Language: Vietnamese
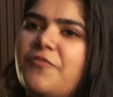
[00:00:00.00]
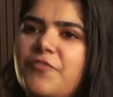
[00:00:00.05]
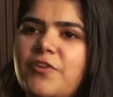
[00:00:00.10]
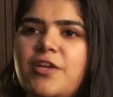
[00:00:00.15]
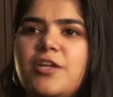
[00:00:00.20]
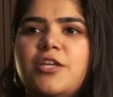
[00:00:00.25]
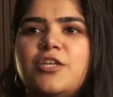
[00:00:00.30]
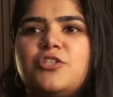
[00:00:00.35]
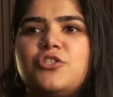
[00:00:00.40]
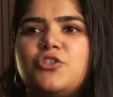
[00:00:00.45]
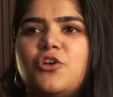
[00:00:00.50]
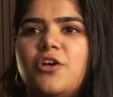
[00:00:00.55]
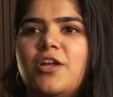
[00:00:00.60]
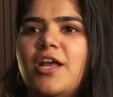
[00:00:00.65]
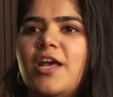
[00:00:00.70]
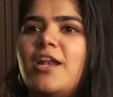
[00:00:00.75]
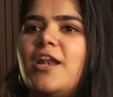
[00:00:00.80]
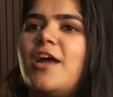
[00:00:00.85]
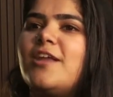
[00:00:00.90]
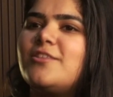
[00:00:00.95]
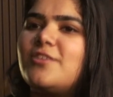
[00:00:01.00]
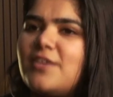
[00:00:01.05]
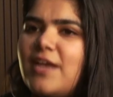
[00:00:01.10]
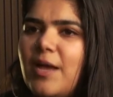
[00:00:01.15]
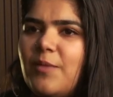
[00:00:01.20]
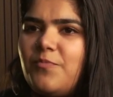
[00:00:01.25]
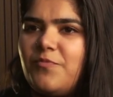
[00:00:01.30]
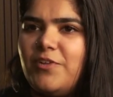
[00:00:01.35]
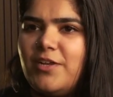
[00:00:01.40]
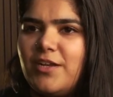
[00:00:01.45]
Cô nói thêm rằng
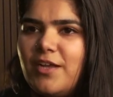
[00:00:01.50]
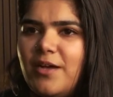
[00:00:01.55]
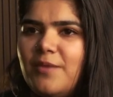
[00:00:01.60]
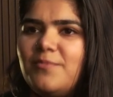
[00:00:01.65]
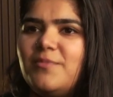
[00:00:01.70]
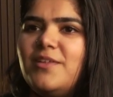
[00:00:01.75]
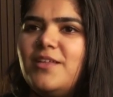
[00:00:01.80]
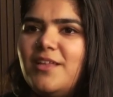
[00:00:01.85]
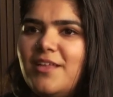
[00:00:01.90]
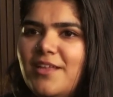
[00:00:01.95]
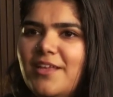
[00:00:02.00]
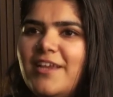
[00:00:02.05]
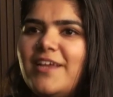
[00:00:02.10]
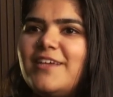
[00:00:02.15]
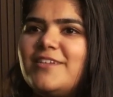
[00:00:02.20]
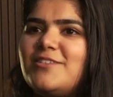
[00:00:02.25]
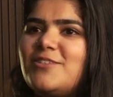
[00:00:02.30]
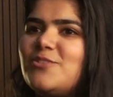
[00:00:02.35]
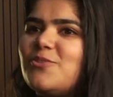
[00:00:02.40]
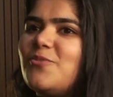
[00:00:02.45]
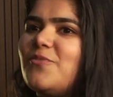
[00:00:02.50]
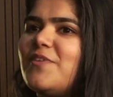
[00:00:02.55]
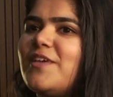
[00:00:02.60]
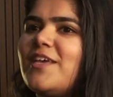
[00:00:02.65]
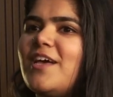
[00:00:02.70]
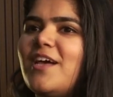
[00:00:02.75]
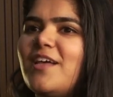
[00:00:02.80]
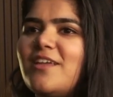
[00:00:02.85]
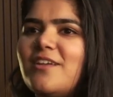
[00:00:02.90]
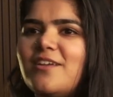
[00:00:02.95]
hầu hết những người có
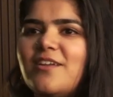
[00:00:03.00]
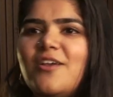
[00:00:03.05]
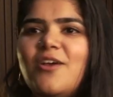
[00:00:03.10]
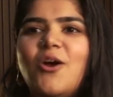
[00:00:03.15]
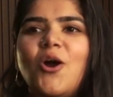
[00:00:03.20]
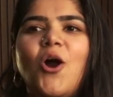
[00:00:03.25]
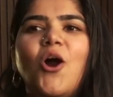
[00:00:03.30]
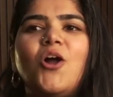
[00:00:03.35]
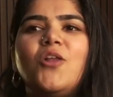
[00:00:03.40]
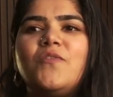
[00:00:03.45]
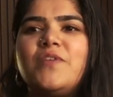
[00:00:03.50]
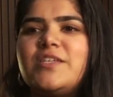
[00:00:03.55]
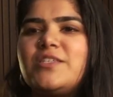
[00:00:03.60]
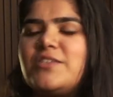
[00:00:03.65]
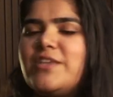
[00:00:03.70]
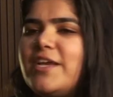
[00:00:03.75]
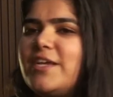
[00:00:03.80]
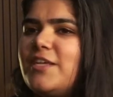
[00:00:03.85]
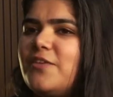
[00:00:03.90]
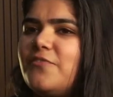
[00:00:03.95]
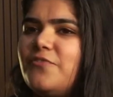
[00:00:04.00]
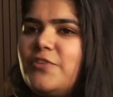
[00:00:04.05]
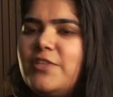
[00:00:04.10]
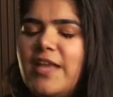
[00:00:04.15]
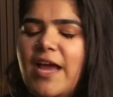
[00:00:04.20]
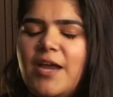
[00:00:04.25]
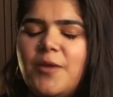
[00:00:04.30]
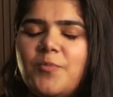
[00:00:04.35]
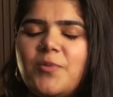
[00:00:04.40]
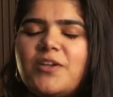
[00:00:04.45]
ảnh hưởng như cô
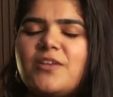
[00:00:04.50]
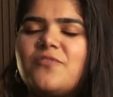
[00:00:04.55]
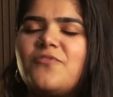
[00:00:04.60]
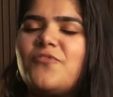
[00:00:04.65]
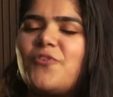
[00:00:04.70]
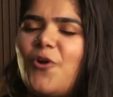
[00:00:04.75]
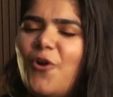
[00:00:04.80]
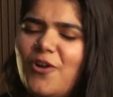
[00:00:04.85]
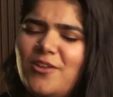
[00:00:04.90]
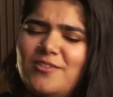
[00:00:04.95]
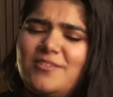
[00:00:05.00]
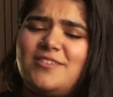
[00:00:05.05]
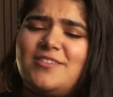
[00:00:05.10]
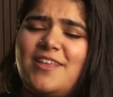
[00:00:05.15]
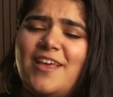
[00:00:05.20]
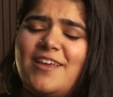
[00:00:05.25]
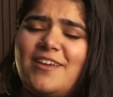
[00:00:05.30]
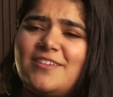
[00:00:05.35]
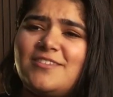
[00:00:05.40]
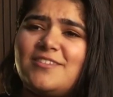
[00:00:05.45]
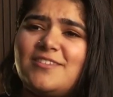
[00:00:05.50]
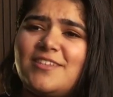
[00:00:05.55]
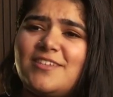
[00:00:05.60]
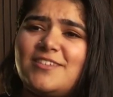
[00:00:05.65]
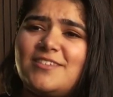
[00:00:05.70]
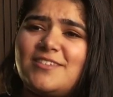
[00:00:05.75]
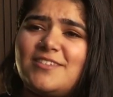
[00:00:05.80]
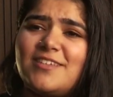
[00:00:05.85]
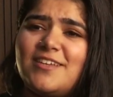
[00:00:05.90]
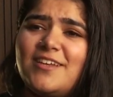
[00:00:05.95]
không còn bỏ tất cả trứng
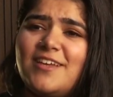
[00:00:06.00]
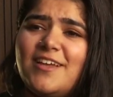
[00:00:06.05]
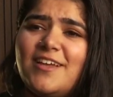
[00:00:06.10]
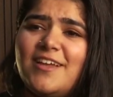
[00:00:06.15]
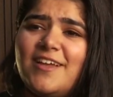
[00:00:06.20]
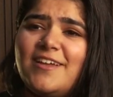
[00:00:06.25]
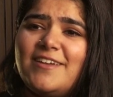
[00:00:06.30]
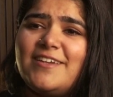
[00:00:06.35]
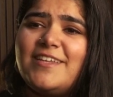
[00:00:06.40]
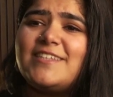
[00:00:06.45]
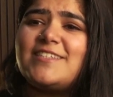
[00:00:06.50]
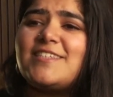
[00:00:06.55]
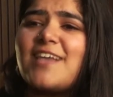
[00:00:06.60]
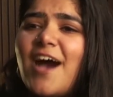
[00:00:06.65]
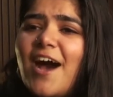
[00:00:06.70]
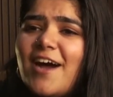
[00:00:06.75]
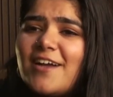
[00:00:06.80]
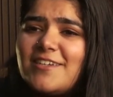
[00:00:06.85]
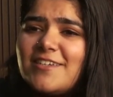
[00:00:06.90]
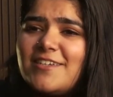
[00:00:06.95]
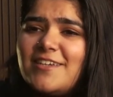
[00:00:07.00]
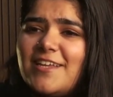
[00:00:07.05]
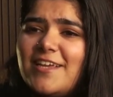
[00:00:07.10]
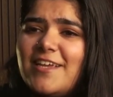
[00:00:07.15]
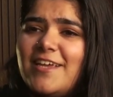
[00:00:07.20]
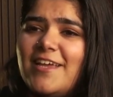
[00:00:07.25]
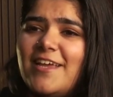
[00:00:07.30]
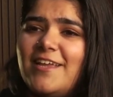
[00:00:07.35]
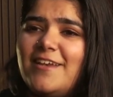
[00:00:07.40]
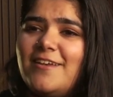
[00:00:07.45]
vào cùng một giỏ nữa
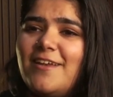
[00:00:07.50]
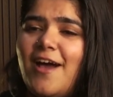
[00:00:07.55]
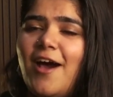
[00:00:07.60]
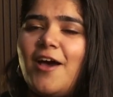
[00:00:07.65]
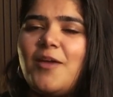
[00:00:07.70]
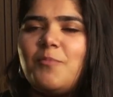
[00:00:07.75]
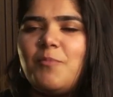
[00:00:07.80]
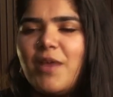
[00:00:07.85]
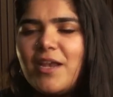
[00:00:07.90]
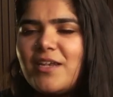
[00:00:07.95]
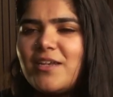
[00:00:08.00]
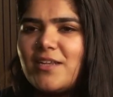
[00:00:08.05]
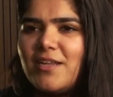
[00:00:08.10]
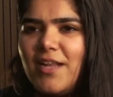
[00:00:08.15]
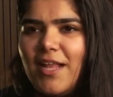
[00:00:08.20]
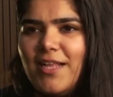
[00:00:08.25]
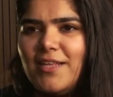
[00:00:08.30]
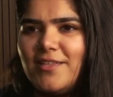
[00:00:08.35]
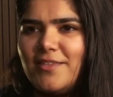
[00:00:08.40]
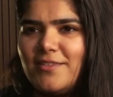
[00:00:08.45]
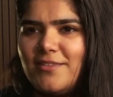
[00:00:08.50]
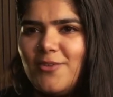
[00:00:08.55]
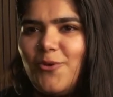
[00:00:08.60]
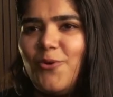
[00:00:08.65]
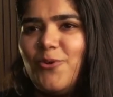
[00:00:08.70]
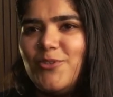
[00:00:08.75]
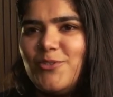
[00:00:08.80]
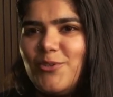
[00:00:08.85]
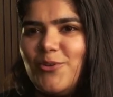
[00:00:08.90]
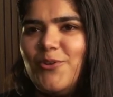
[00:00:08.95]
mà hiện nay đã chia sẻ bài
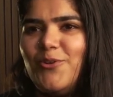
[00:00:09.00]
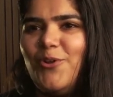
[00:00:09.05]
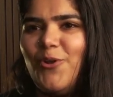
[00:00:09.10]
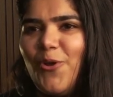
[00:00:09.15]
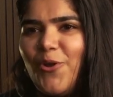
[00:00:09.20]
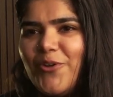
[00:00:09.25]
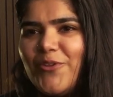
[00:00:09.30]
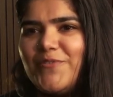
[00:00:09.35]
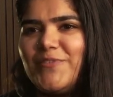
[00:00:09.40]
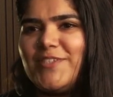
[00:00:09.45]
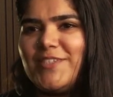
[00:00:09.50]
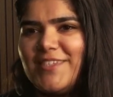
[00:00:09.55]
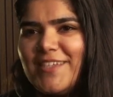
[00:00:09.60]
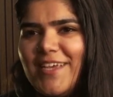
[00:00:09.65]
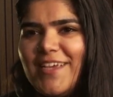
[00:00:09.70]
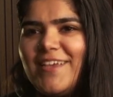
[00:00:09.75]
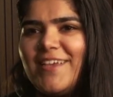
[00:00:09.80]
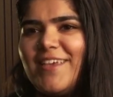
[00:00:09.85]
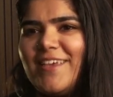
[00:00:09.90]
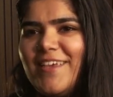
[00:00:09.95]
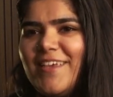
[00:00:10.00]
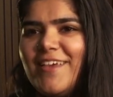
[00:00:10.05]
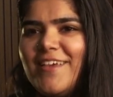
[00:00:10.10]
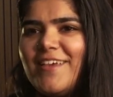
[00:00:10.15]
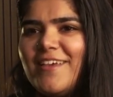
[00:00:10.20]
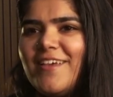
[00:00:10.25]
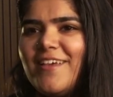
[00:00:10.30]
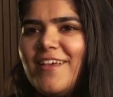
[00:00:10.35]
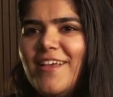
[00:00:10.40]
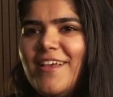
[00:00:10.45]
đăng của họ trên nhiều nền tảng
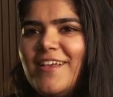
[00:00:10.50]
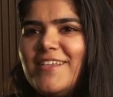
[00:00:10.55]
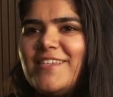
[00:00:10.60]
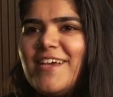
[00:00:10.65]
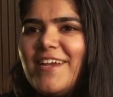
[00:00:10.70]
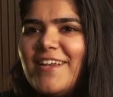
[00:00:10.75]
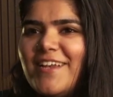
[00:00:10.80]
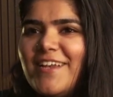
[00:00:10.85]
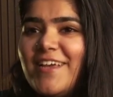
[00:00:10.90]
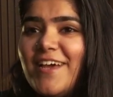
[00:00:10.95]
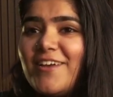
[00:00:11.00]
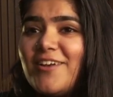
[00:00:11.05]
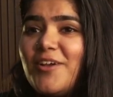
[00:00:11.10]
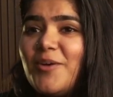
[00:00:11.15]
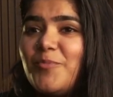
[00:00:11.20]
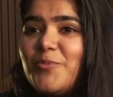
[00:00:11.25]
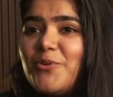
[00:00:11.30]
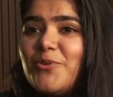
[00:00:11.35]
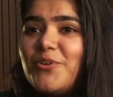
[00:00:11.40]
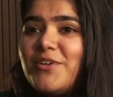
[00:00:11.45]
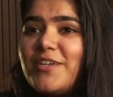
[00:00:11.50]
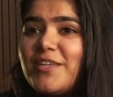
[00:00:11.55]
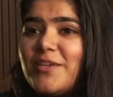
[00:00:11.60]
trang mạng xã hội khác nhau.